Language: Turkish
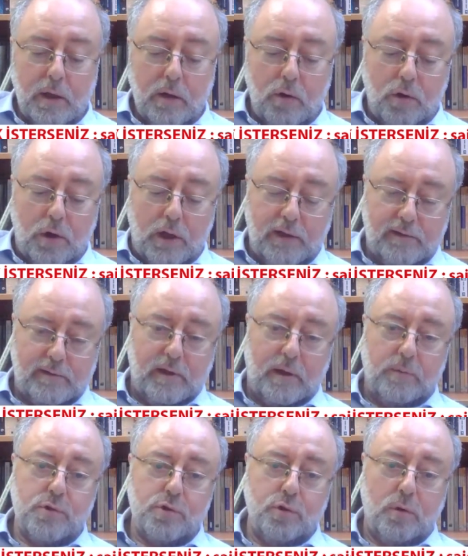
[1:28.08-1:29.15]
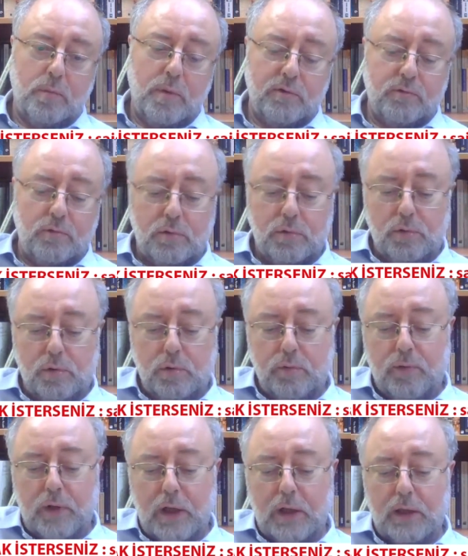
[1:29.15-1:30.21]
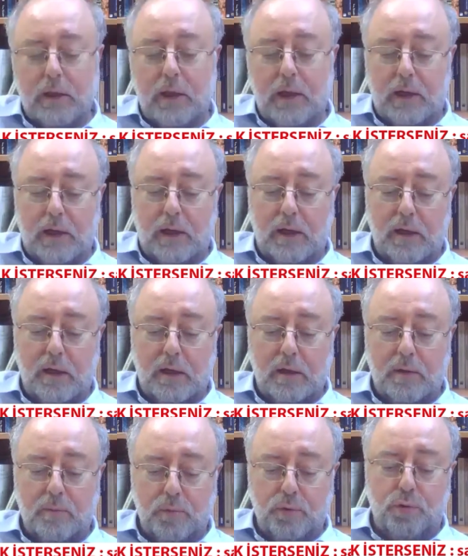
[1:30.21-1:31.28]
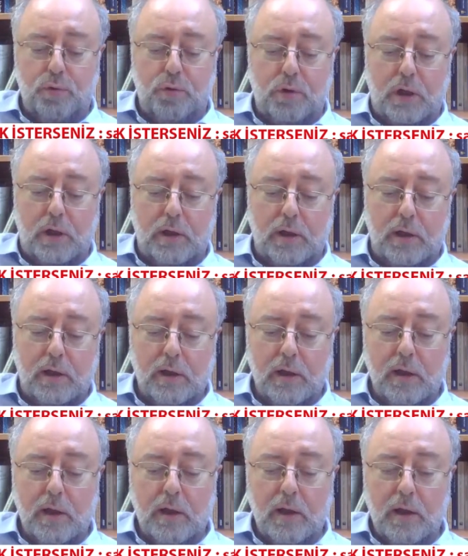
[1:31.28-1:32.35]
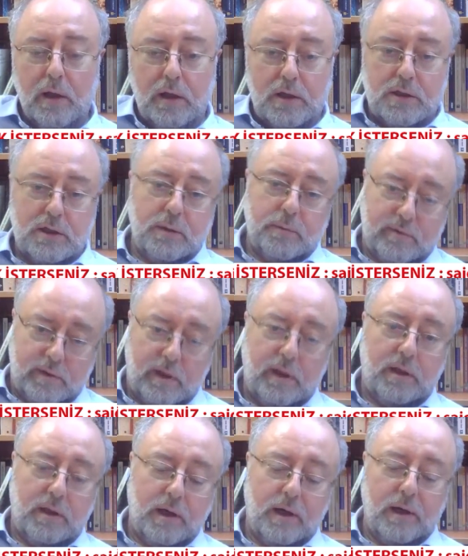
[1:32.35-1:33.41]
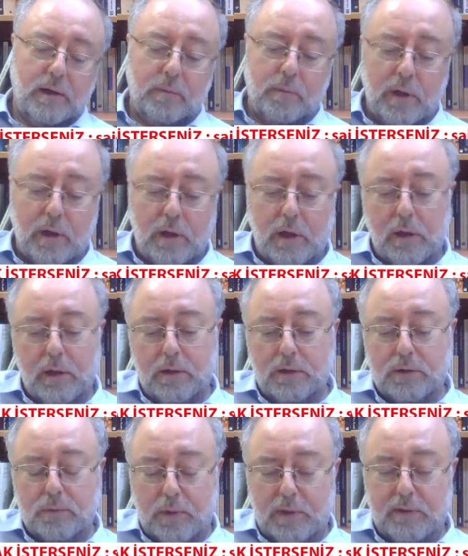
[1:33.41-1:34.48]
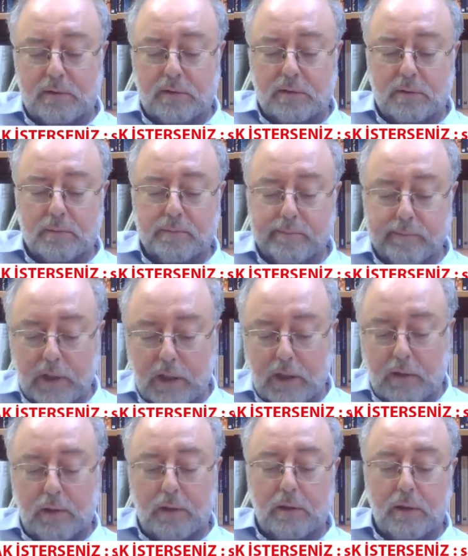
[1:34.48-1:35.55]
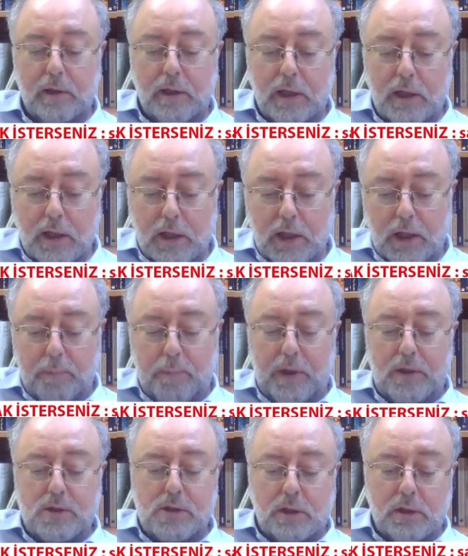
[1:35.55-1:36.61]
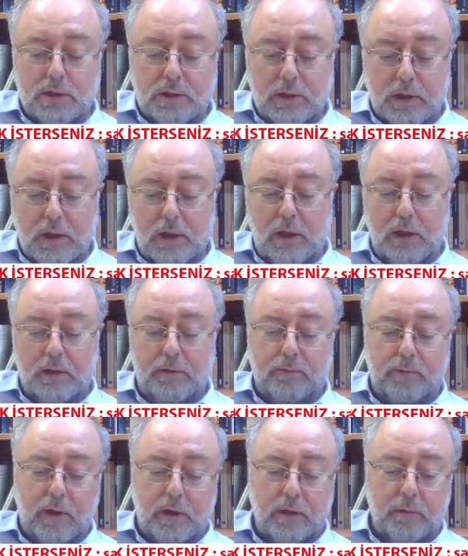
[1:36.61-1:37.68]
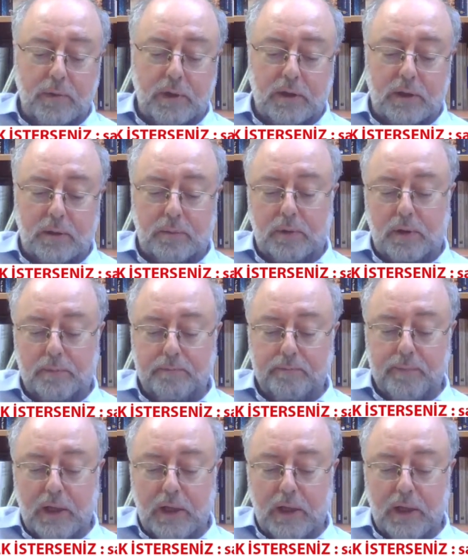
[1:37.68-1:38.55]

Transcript: öyle İslamcı yobaz olduğunu falan da herhalde bu dünyada hiç kimse iddia etmeye kalkışmaz. Evet. İpek Çalışlar'ın Latife Hanım kitabının